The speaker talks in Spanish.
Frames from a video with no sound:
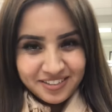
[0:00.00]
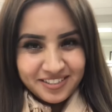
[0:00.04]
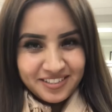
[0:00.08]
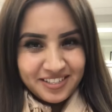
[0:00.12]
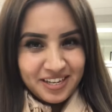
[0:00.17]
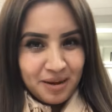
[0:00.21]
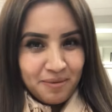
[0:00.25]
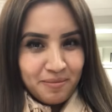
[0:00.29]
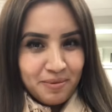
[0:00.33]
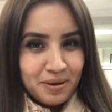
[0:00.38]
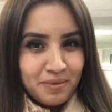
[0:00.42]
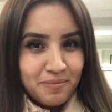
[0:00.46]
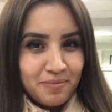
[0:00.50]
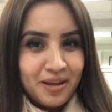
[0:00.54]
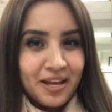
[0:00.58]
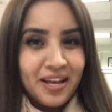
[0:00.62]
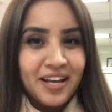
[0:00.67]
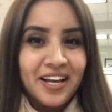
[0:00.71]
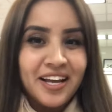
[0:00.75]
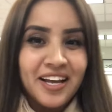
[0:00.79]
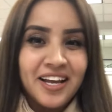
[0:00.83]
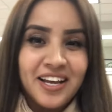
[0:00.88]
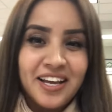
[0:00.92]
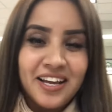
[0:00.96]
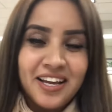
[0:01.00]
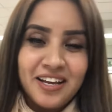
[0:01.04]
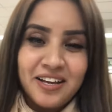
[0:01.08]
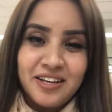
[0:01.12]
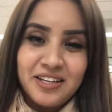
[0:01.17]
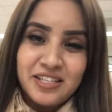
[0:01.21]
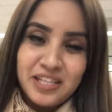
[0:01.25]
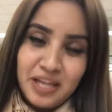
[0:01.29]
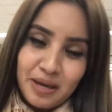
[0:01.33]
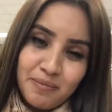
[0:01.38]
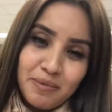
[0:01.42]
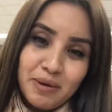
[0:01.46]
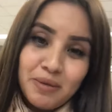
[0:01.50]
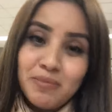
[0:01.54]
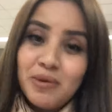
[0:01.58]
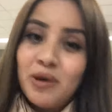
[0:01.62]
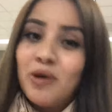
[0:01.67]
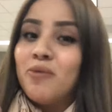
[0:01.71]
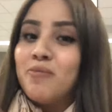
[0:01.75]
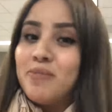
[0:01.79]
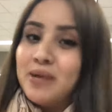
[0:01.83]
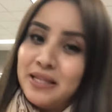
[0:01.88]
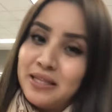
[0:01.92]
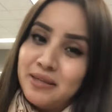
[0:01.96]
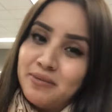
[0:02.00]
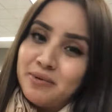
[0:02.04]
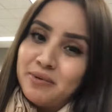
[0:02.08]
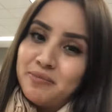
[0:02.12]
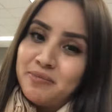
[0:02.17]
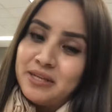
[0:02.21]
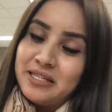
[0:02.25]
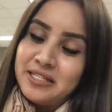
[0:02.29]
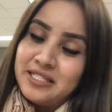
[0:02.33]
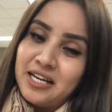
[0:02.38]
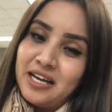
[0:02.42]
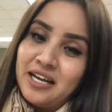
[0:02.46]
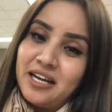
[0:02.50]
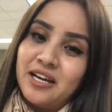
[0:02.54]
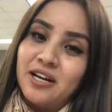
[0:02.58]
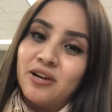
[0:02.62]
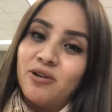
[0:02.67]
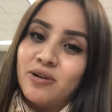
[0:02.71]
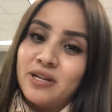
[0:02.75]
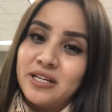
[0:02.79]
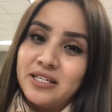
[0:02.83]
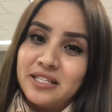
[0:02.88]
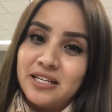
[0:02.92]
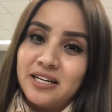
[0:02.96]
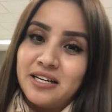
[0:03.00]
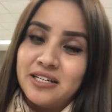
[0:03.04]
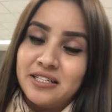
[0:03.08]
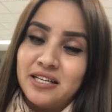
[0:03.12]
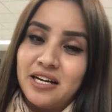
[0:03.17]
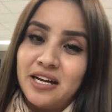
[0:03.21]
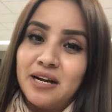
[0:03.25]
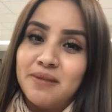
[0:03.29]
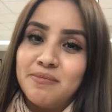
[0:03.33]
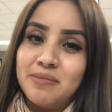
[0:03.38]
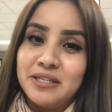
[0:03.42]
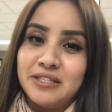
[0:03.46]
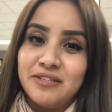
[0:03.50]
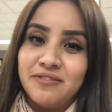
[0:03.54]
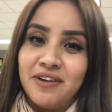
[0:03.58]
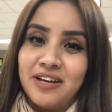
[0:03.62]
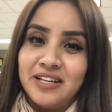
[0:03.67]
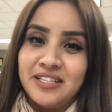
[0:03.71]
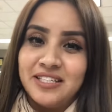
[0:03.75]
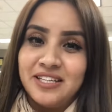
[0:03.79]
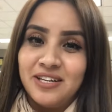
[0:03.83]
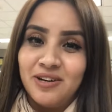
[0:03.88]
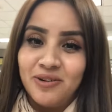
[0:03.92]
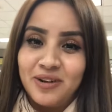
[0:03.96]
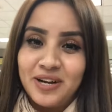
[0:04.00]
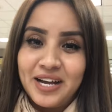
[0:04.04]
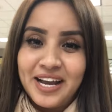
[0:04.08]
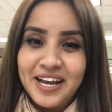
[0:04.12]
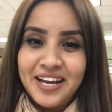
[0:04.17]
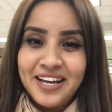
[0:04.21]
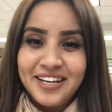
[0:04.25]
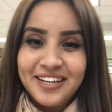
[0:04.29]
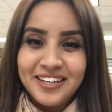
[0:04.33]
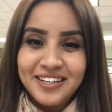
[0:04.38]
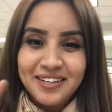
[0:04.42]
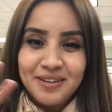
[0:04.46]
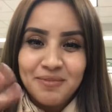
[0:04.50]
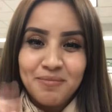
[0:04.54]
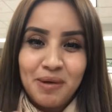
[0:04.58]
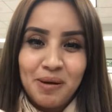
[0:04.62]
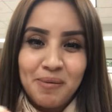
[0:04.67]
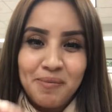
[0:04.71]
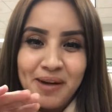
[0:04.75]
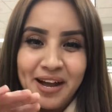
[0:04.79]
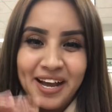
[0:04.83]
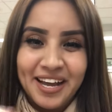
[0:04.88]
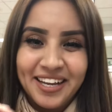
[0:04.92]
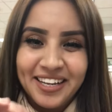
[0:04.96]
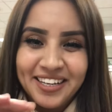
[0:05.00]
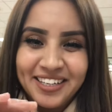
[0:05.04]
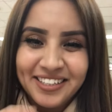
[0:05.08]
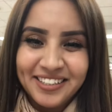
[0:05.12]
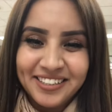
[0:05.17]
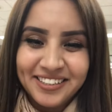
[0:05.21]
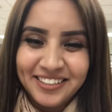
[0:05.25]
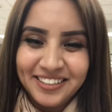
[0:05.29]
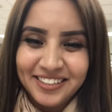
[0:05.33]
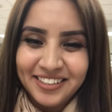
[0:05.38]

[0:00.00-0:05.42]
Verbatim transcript: Llámenme. Llámenme o mándenme el mensaje, lo que se les haga más fácil, ¿ok? Bye bye.